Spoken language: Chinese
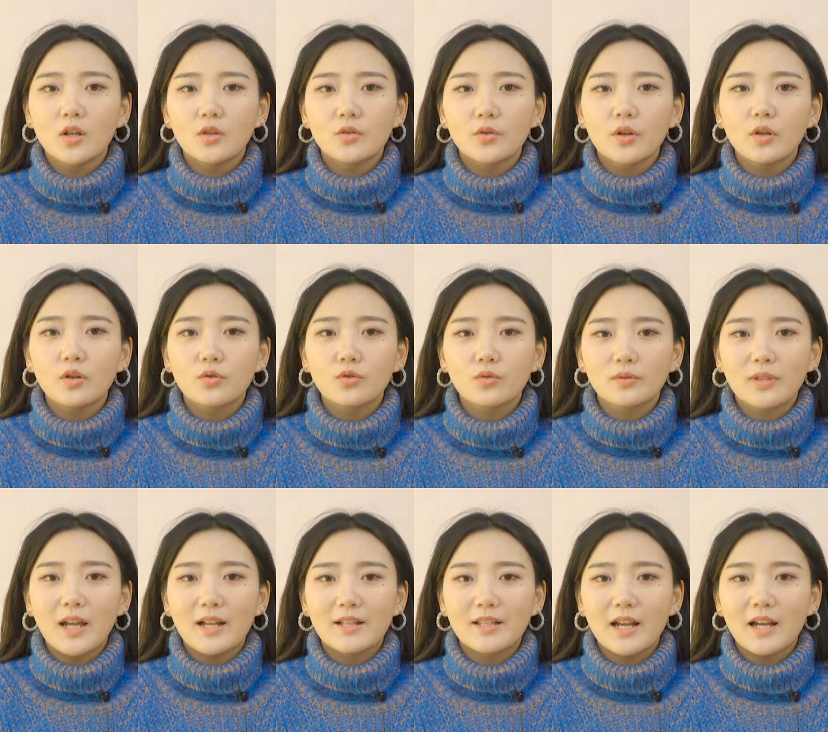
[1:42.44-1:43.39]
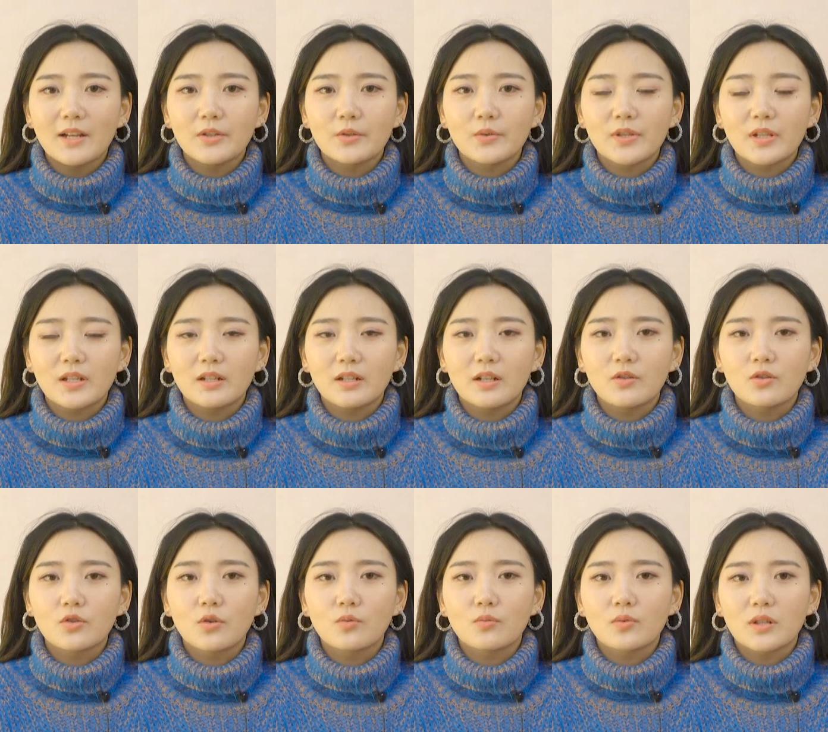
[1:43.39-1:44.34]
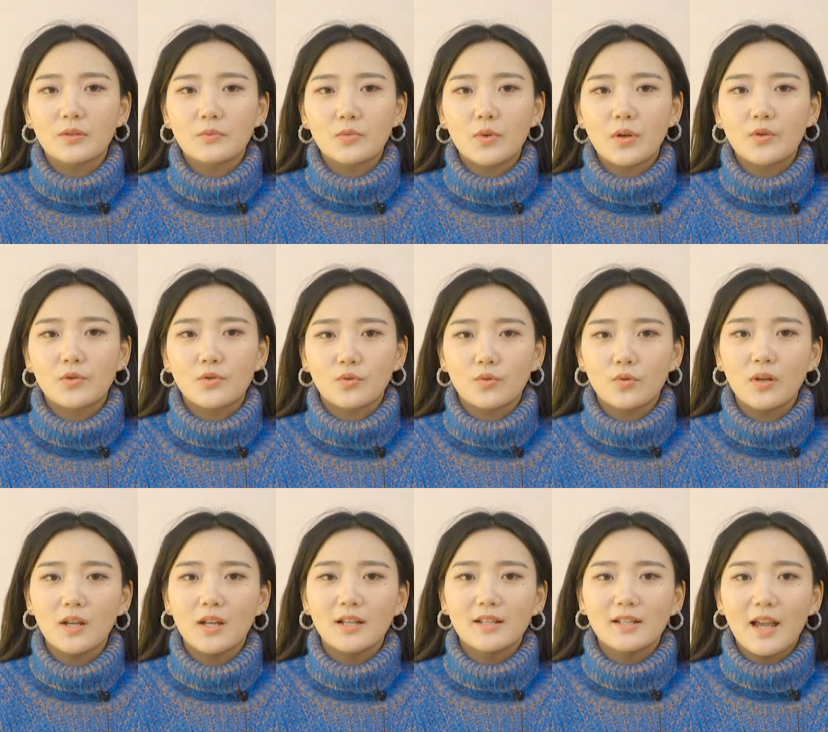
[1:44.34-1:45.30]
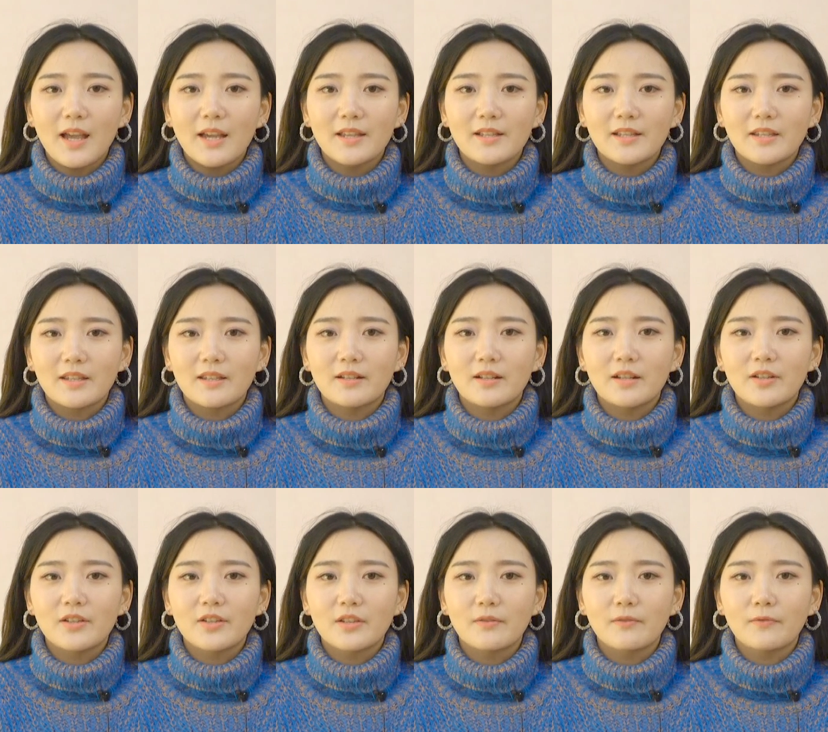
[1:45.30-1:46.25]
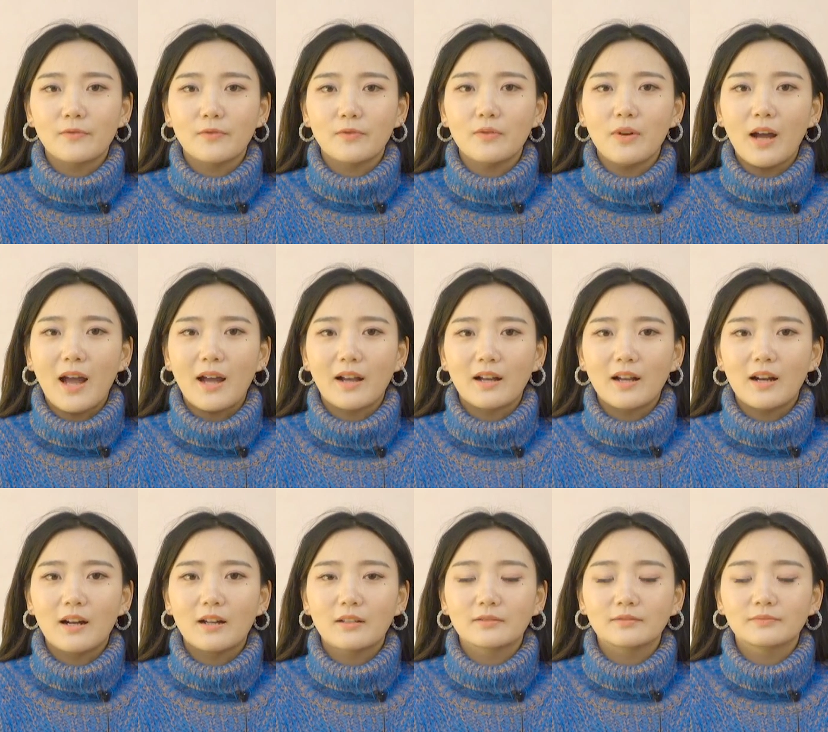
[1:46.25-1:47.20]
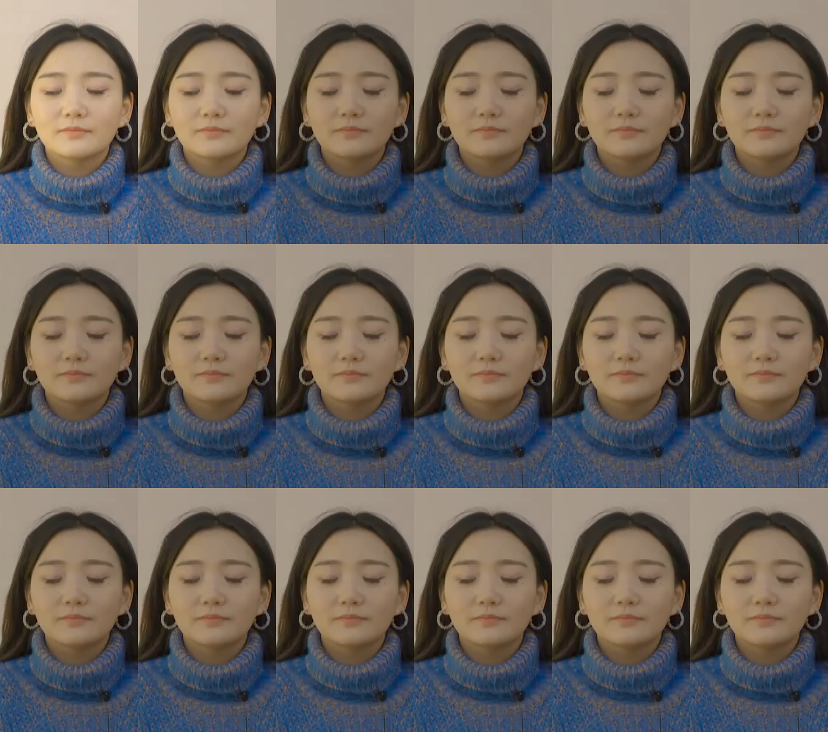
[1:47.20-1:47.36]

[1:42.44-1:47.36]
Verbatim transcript: 最后，祝大家有情人终成眷属，在一起的人幸福安康。